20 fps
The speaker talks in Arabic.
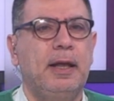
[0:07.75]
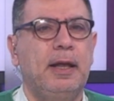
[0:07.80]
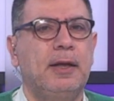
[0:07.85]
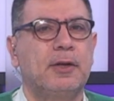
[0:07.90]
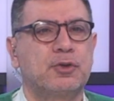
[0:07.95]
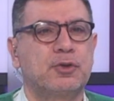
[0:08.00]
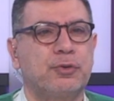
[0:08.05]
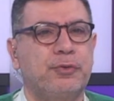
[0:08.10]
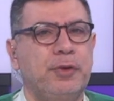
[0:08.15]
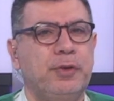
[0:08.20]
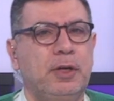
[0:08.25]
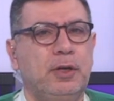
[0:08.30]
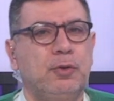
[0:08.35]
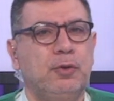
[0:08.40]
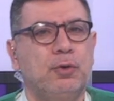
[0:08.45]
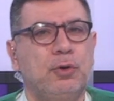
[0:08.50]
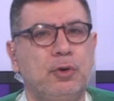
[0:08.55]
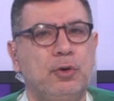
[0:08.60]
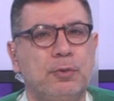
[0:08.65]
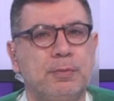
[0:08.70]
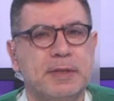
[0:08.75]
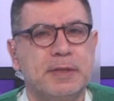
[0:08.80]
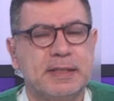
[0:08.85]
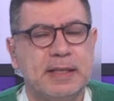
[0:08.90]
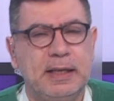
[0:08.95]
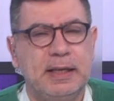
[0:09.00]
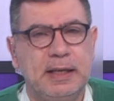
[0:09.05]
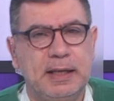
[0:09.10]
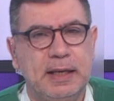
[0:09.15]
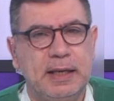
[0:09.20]
شو في عنده اليوم
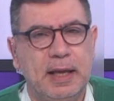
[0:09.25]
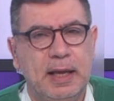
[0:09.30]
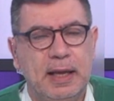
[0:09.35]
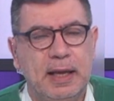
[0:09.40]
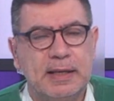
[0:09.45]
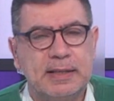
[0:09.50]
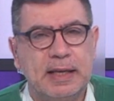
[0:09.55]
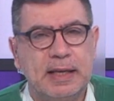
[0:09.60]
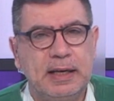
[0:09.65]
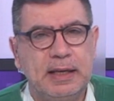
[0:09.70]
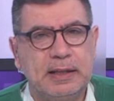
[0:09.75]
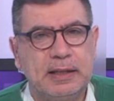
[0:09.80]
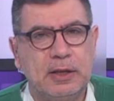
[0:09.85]
بالسله سله